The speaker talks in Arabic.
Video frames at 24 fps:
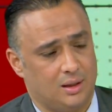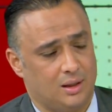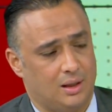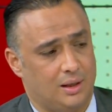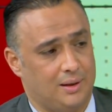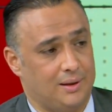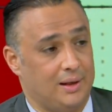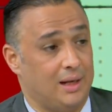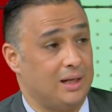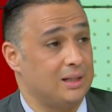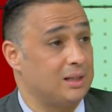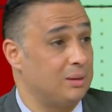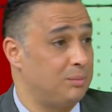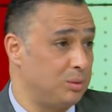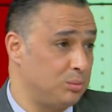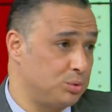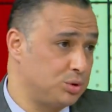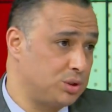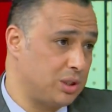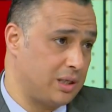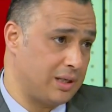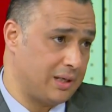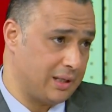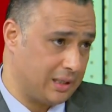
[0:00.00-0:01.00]
عن عدم
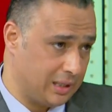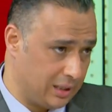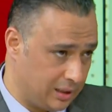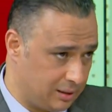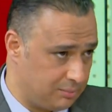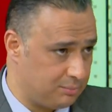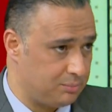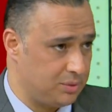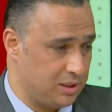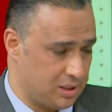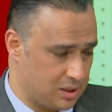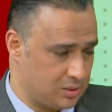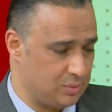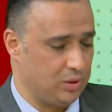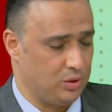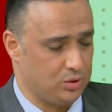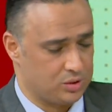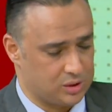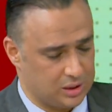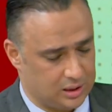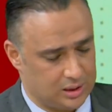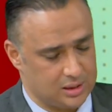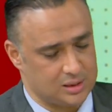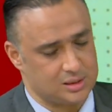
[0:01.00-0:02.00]
المشاركه بالنسبه
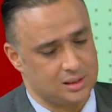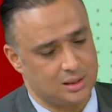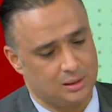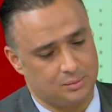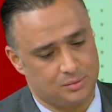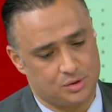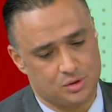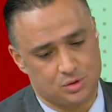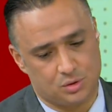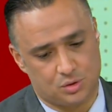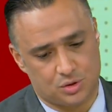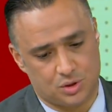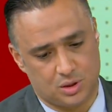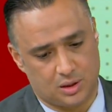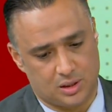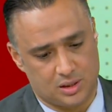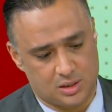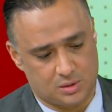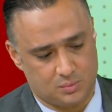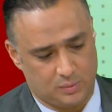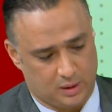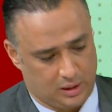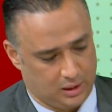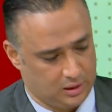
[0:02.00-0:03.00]
للحسين لسه لم يصدر شيء
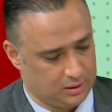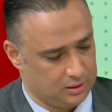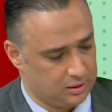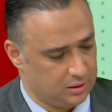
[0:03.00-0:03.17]
رسمي